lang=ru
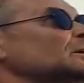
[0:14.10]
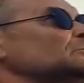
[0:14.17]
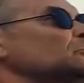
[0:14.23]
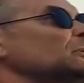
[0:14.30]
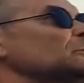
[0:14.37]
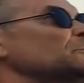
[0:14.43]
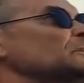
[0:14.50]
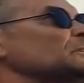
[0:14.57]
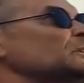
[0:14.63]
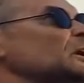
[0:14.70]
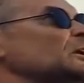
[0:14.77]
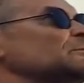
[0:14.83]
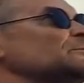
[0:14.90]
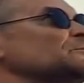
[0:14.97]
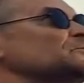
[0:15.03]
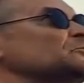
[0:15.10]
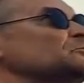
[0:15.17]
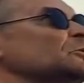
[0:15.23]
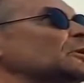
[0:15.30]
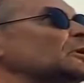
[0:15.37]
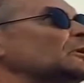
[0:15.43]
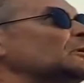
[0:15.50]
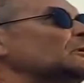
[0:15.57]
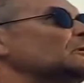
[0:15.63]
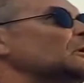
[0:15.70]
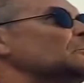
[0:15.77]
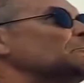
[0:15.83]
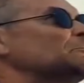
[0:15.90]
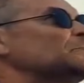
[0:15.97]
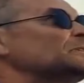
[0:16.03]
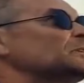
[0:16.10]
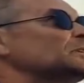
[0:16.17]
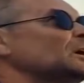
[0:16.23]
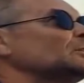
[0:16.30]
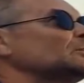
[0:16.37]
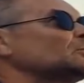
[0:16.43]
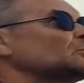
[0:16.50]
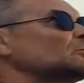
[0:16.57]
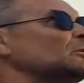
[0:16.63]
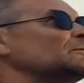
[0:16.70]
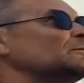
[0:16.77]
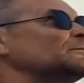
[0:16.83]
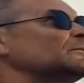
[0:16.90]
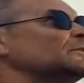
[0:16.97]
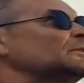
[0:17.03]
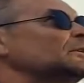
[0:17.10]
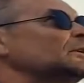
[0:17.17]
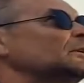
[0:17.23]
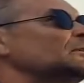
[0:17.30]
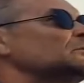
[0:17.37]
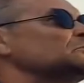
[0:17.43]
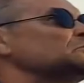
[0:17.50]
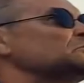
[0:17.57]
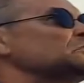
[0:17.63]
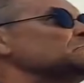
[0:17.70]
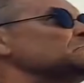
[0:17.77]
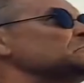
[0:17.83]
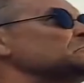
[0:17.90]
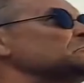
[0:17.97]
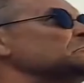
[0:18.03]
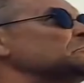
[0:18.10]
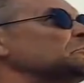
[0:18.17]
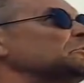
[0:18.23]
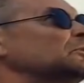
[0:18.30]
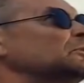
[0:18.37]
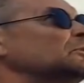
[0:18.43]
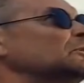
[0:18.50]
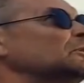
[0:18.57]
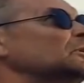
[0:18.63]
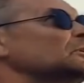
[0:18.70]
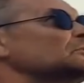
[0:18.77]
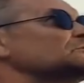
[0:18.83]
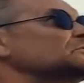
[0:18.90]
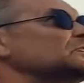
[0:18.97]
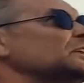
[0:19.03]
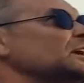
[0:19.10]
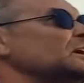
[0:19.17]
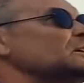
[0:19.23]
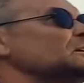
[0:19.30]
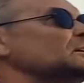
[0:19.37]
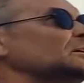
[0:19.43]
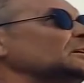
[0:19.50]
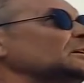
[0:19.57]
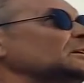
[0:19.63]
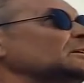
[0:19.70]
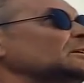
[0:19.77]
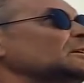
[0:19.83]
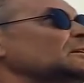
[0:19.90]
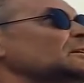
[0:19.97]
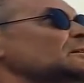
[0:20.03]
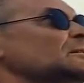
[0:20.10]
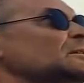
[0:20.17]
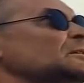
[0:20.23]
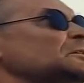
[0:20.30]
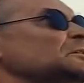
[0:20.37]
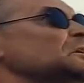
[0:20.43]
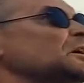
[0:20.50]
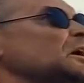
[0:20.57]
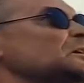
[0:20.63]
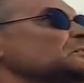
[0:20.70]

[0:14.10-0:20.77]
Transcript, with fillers: который потерял все, потерял кровь, семью, зрение и